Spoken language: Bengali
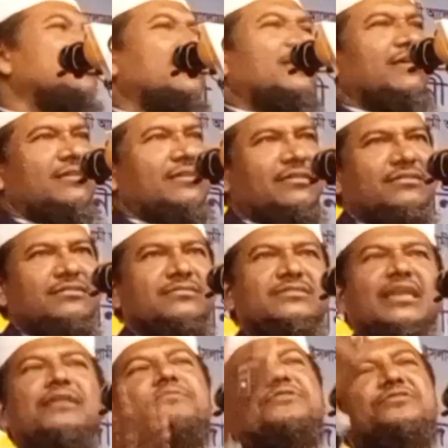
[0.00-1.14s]
বইয়ে থাকে
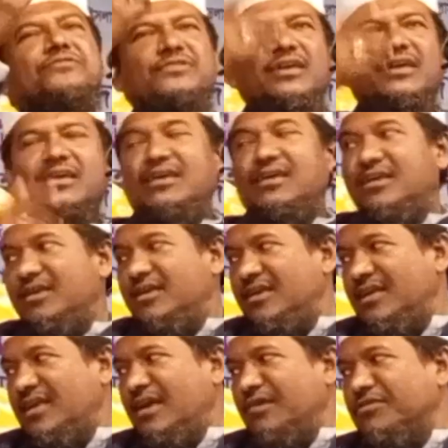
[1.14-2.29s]
টেলিভিশন দেয়
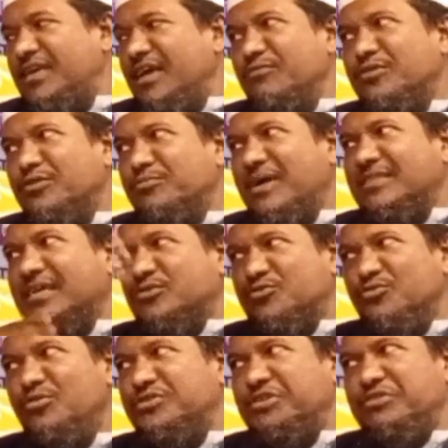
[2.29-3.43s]
এখন কেউ কেউ মাথার
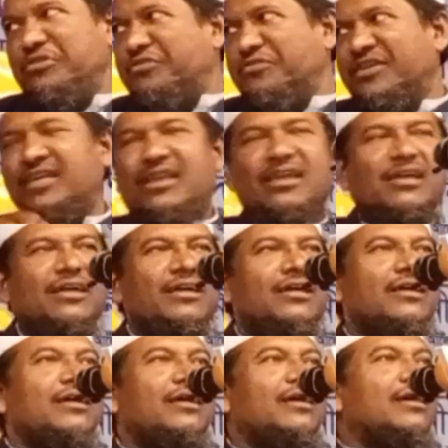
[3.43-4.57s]
চুল সিরুনি করে দেয় না
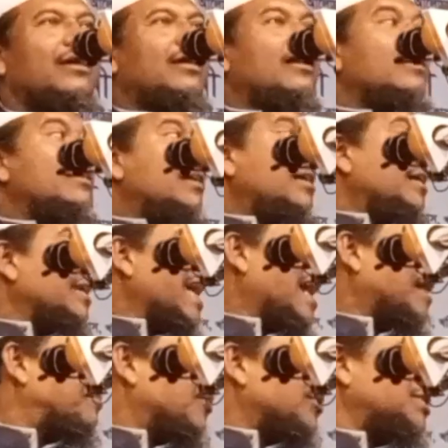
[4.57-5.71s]

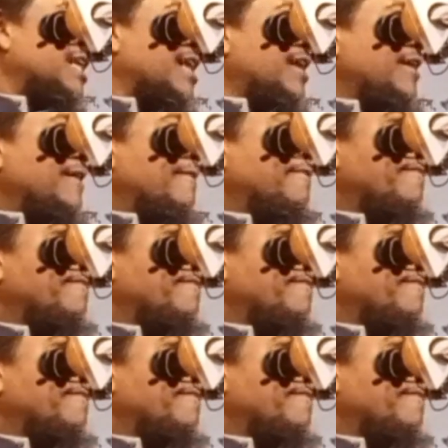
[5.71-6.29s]
এক পর্যায়ে